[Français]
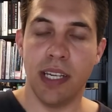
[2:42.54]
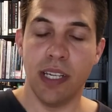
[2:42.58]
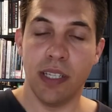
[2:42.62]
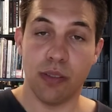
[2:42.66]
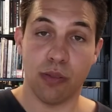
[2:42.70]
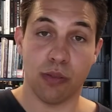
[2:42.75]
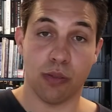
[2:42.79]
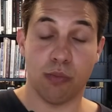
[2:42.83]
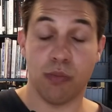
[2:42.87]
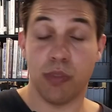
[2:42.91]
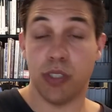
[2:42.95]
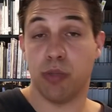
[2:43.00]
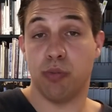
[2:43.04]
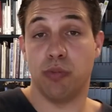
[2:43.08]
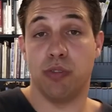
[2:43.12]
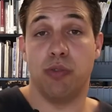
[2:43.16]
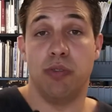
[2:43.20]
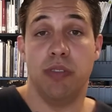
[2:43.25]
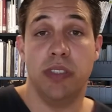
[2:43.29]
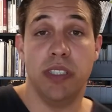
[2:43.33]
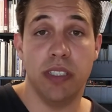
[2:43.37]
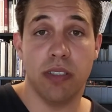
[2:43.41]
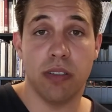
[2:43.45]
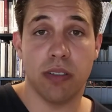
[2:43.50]
Donc moi je me suis
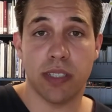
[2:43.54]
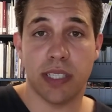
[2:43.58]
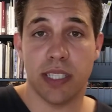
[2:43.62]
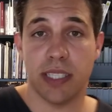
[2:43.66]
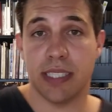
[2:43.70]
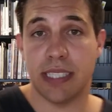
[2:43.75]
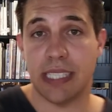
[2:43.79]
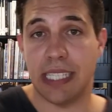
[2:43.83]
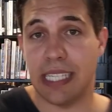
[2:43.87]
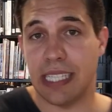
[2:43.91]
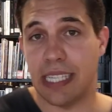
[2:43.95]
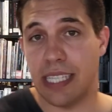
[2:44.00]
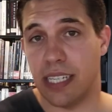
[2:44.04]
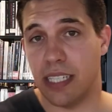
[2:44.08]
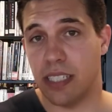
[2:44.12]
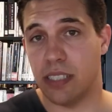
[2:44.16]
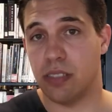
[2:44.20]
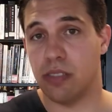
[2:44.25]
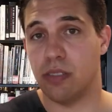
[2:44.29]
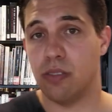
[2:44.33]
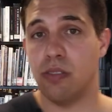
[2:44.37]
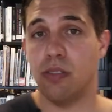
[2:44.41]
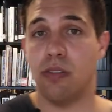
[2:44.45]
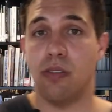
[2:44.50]
dit, ok c'est
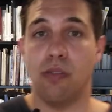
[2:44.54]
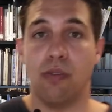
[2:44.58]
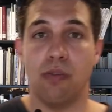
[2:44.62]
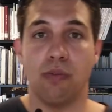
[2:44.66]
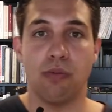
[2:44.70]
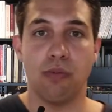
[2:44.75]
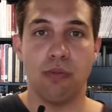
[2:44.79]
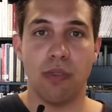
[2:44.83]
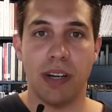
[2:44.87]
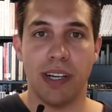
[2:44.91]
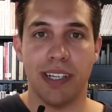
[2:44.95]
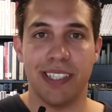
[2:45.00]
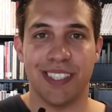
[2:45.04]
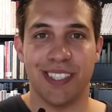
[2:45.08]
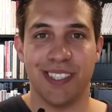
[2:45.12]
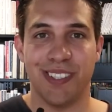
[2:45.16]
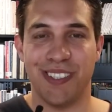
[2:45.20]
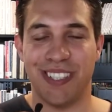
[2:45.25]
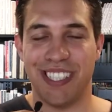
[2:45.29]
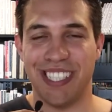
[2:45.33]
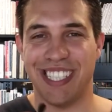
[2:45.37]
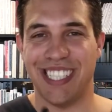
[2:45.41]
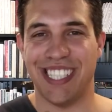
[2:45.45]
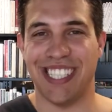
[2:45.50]
intéressant, on voit sur
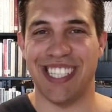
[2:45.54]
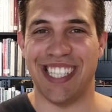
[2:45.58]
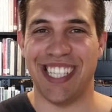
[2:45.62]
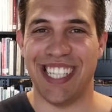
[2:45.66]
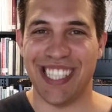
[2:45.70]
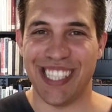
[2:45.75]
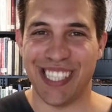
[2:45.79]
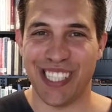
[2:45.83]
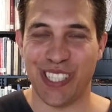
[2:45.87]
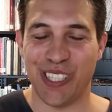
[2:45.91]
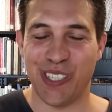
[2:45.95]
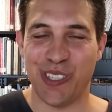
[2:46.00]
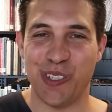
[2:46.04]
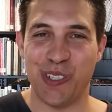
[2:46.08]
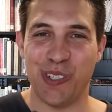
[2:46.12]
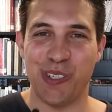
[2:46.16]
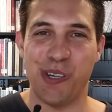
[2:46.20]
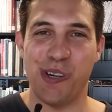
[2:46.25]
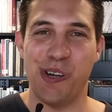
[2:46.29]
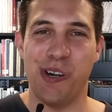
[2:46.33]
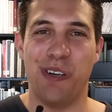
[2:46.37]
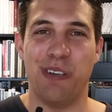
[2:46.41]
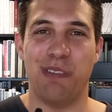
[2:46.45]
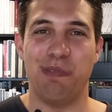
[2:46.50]
Internet que
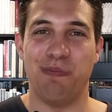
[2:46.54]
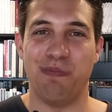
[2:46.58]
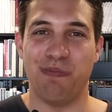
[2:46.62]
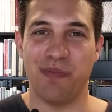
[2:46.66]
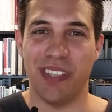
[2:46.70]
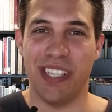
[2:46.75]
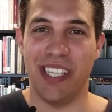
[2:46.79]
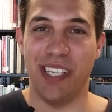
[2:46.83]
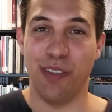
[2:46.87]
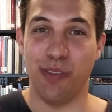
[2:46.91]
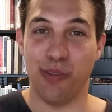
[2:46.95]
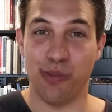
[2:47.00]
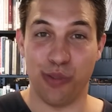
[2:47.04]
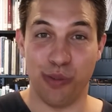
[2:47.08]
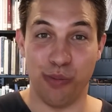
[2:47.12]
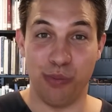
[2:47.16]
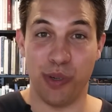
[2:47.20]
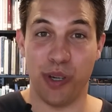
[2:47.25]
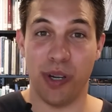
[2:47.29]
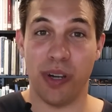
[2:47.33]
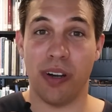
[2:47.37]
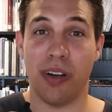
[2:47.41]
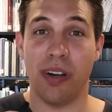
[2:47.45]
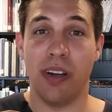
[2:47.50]
euh, les
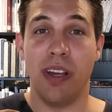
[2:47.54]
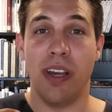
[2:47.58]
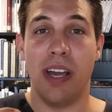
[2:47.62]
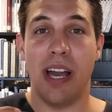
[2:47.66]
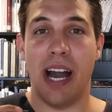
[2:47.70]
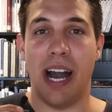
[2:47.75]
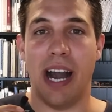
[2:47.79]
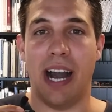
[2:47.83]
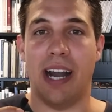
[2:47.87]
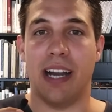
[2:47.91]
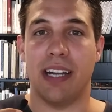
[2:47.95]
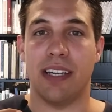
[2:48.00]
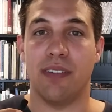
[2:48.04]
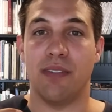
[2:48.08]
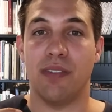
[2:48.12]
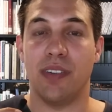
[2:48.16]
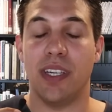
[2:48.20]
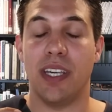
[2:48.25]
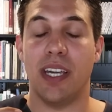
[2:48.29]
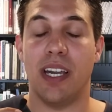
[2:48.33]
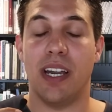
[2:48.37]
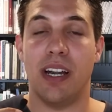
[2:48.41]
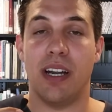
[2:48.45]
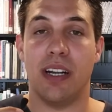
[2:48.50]
youtubeurs
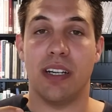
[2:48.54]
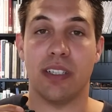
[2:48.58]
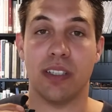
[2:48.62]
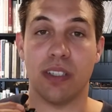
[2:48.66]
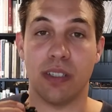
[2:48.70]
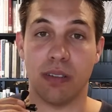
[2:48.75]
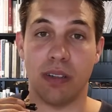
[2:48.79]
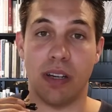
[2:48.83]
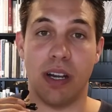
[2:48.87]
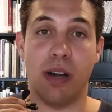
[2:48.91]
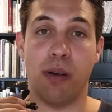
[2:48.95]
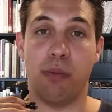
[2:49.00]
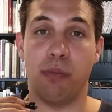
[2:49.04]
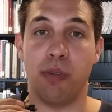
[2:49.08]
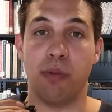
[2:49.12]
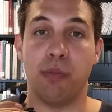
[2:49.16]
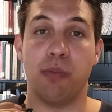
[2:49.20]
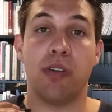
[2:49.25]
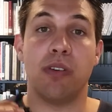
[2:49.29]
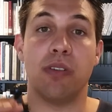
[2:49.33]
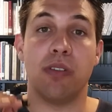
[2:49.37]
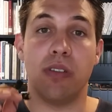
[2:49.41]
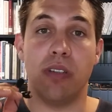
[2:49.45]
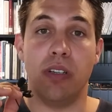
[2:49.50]
arrivaient à un,
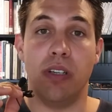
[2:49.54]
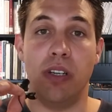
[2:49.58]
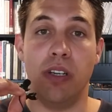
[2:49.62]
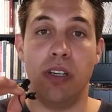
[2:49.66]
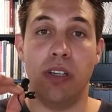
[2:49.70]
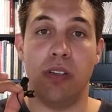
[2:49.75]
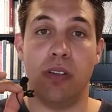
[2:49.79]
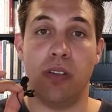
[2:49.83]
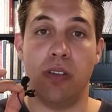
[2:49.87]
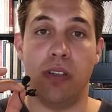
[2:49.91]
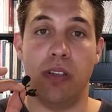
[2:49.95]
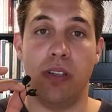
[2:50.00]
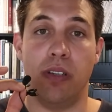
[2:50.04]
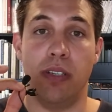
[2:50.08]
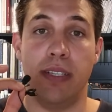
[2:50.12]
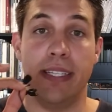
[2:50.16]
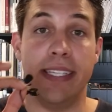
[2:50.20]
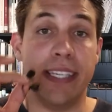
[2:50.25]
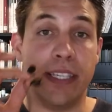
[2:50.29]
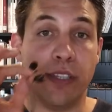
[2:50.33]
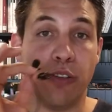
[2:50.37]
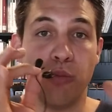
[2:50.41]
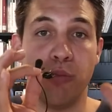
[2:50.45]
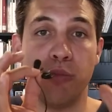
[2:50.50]
moment, le, il
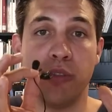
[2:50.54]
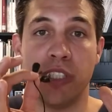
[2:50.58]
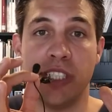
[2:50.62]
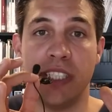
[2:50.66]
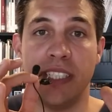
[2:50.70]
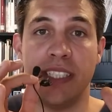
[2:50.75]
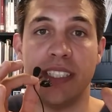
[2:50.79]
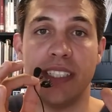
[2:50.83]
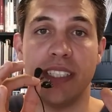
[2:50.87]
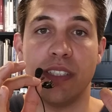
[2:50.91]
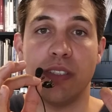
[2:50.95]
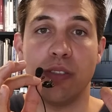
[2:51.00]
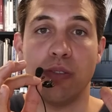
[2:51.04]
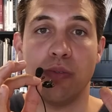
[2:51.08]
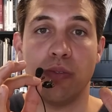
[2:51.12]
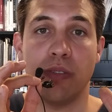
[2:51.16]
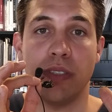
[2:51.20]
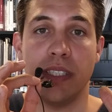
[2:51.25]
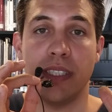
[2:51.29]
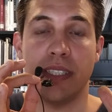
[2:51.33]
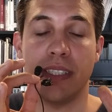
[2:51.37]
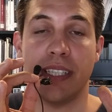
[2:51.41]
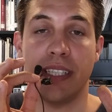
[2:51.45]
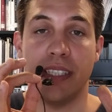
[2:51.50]
y a une homogénéisation
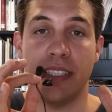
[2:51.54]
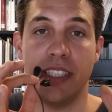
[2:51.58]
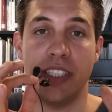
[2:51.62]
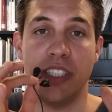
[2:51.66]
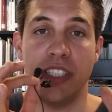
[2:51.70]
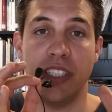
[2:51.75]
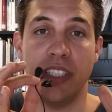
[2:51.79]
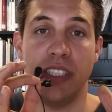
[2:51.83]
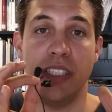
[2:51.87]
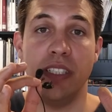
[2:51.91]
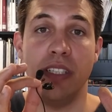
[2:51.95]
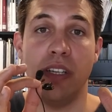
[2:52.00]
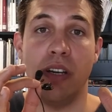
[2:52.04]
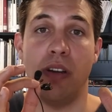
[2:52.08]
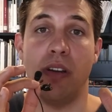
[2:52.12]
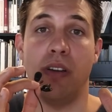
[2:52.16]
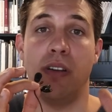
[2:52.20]
des stratégies